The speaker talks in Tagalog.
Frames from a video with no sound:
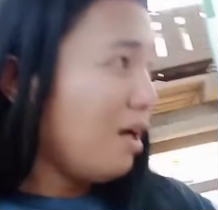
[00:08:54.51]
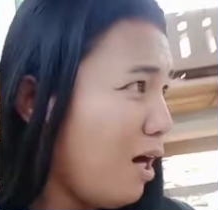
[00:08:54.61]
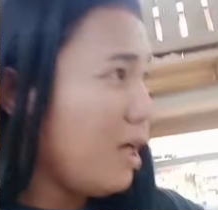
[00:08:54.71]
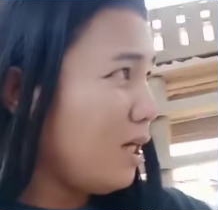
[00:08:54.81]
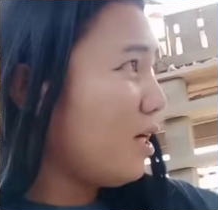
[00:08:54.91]

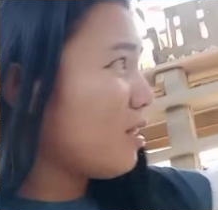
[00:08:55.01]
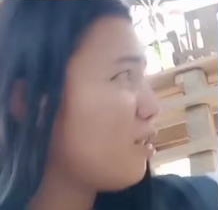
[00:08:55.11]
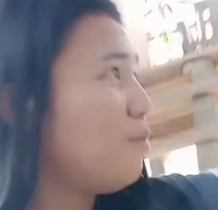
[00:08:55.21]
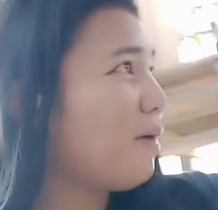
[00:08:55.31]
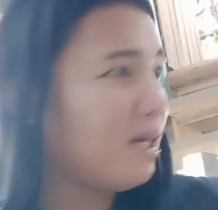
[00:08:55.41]
hindi
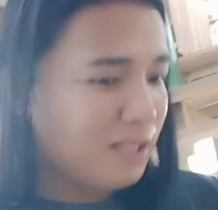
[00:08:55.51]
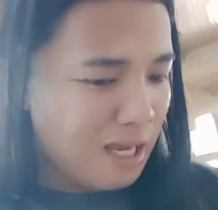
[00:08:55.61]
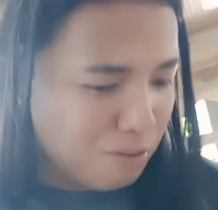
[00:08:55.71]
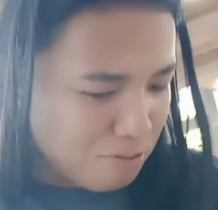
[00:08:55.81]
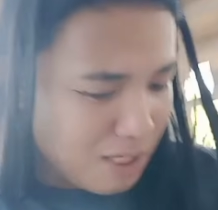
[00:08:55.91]
natin pagandahin
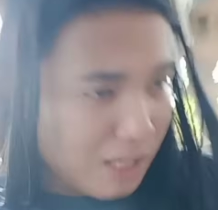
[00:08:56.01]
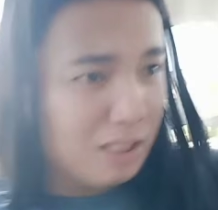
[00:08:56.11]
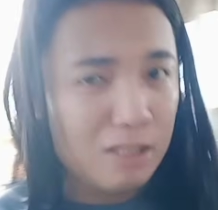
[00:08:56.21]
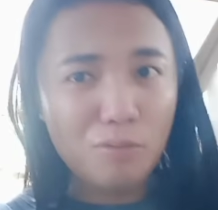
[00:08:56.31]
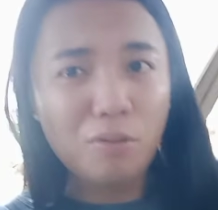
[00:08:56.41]
tong sahig
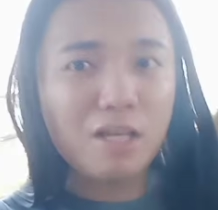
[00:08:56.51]
dito guys.